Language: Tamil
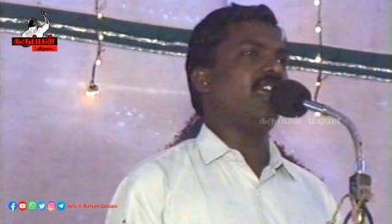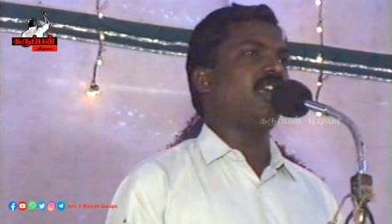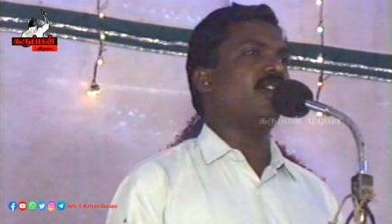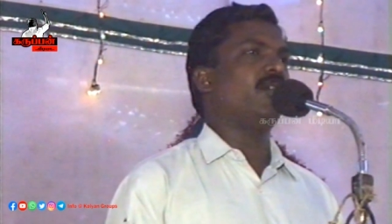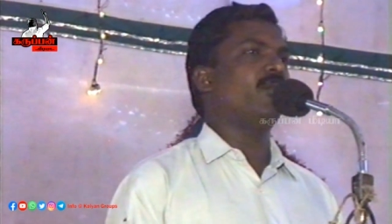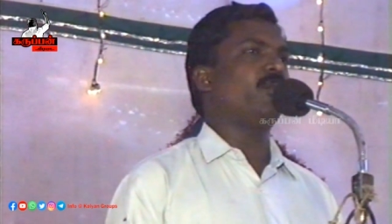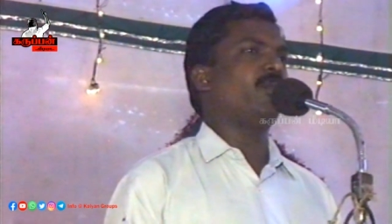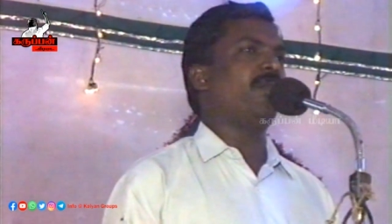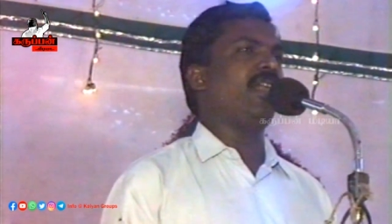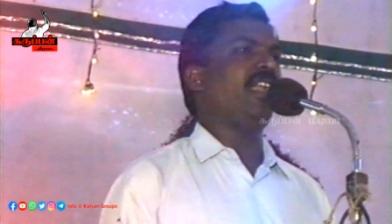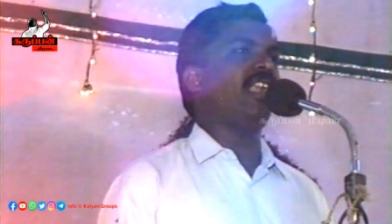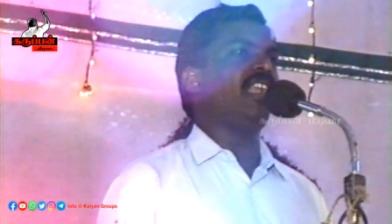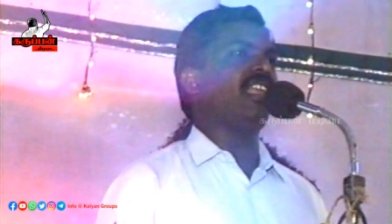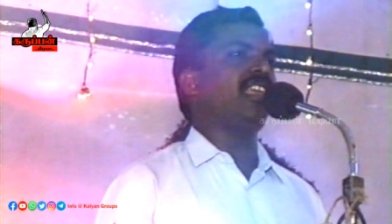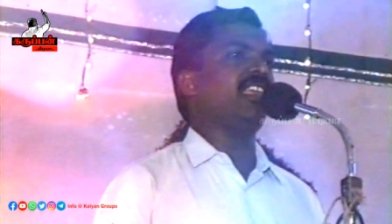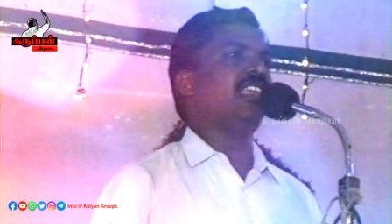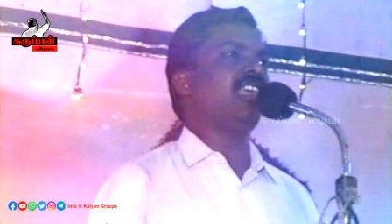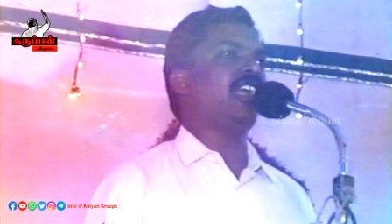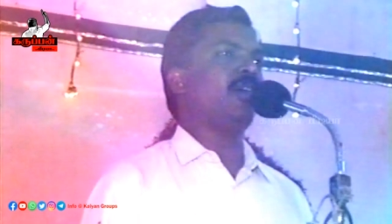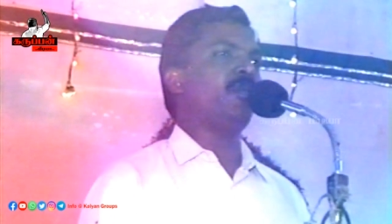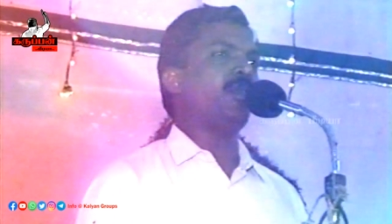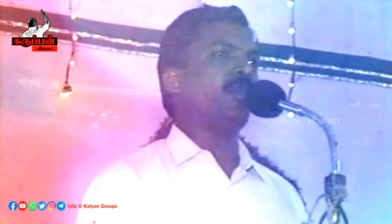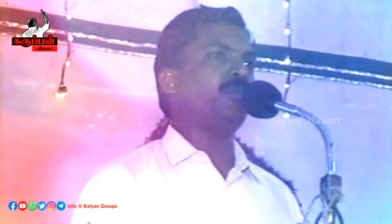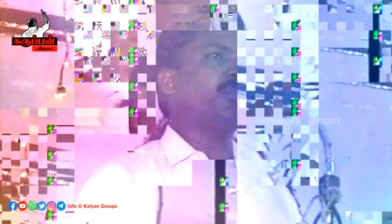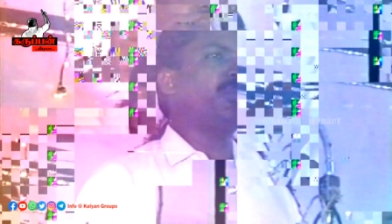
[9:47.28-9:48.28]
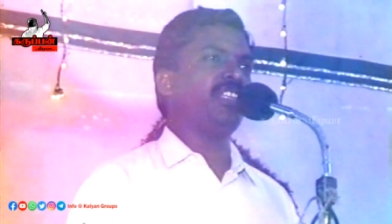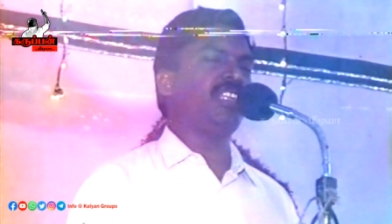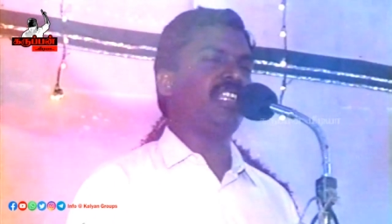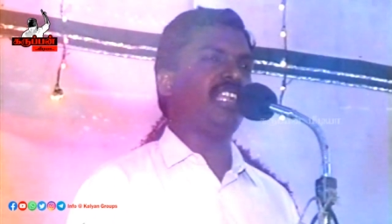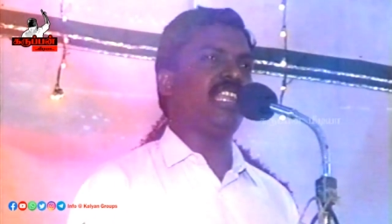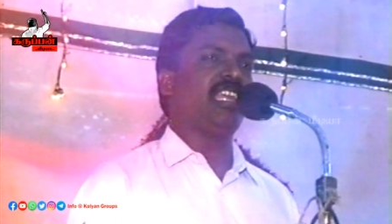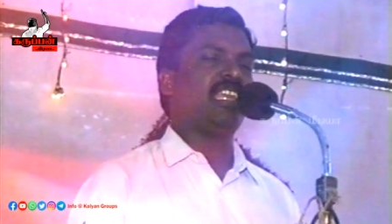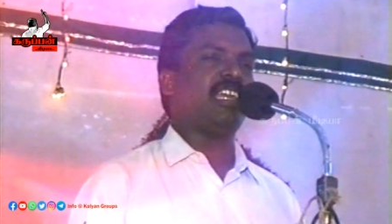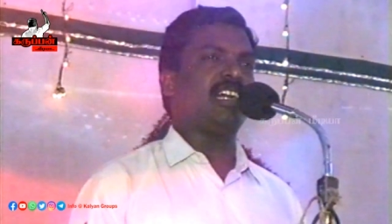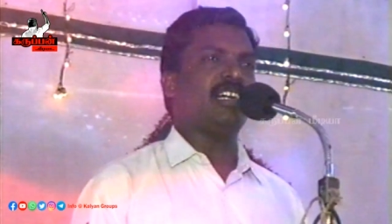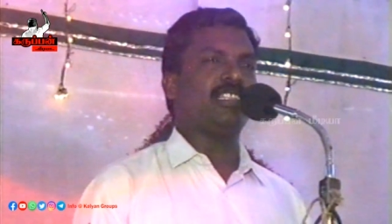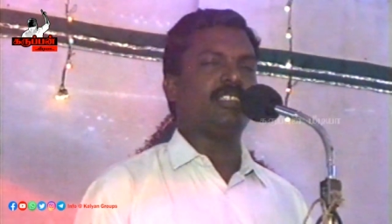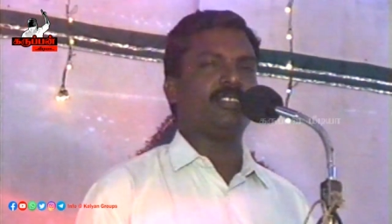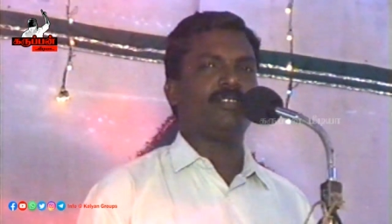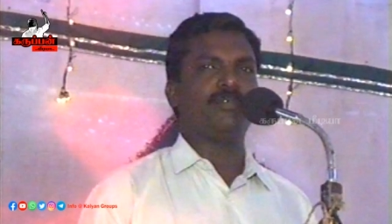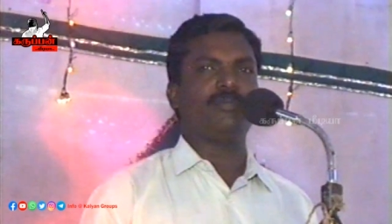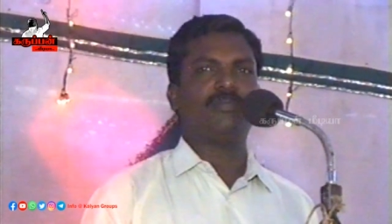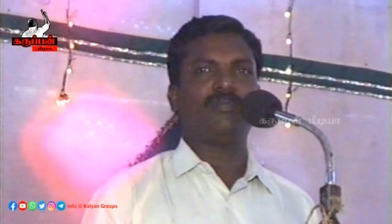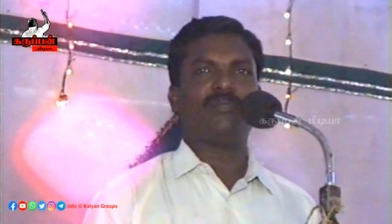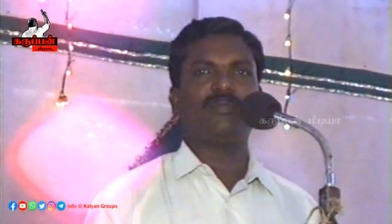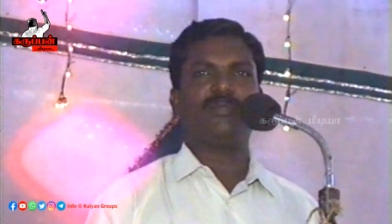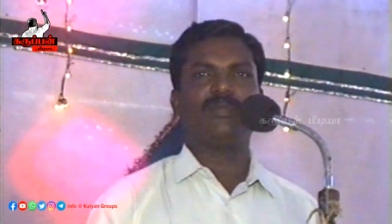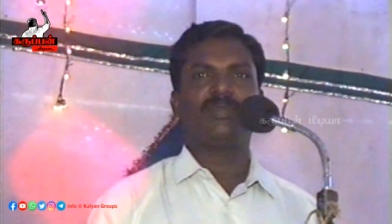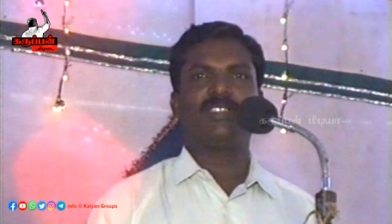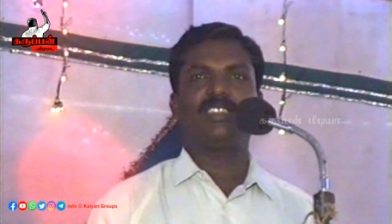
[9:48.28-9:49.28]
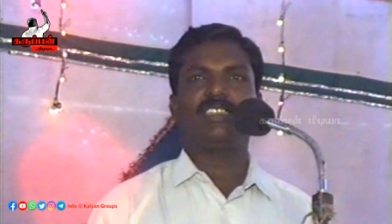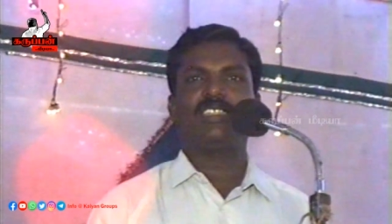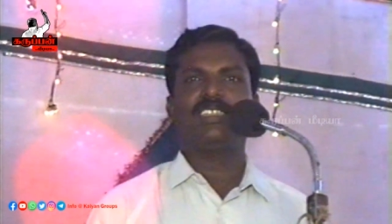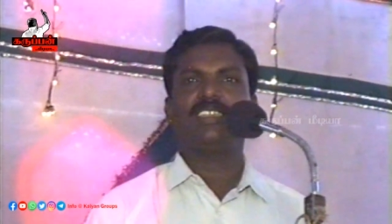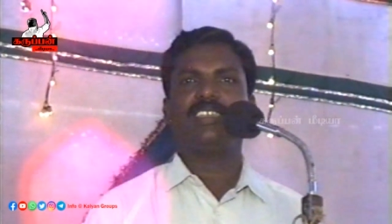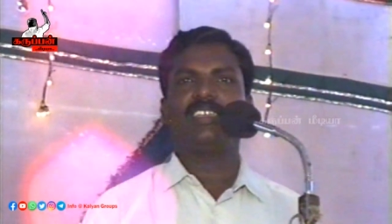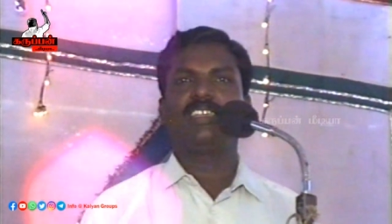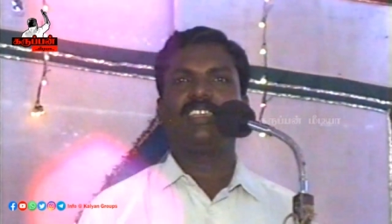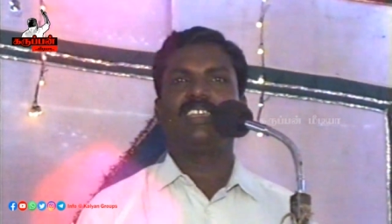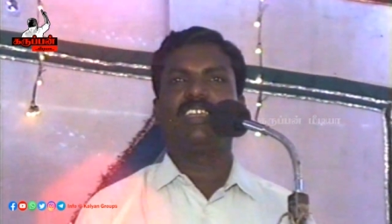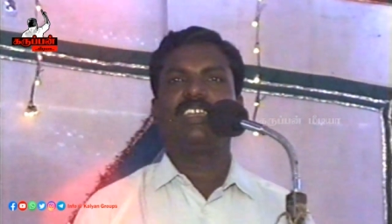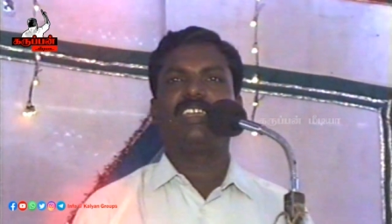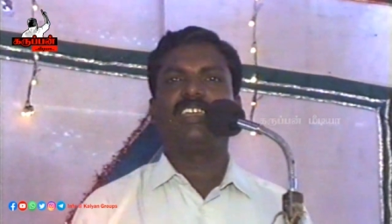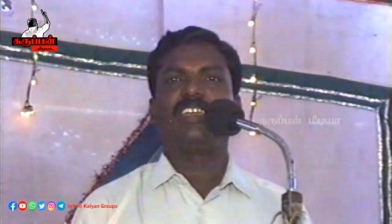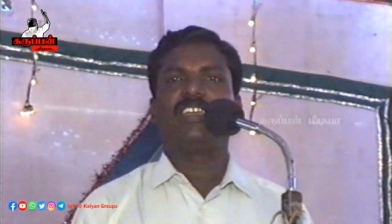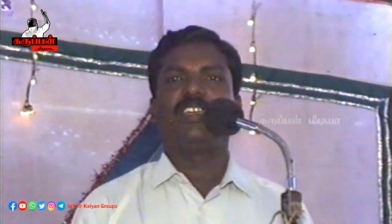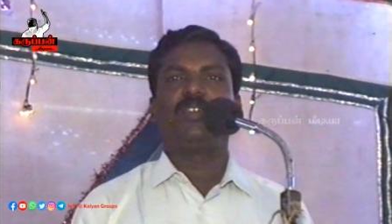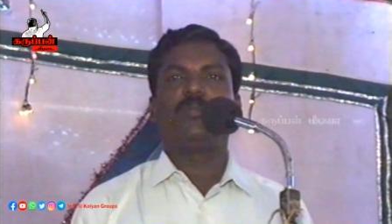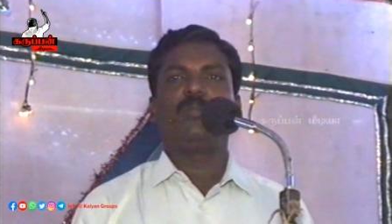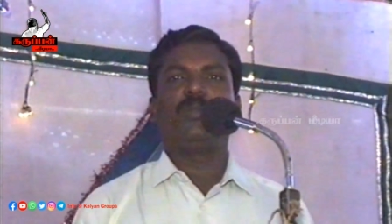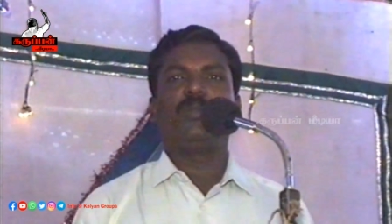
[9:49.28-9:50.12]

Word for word: மேடை அமைப்பு கிடையாது மிக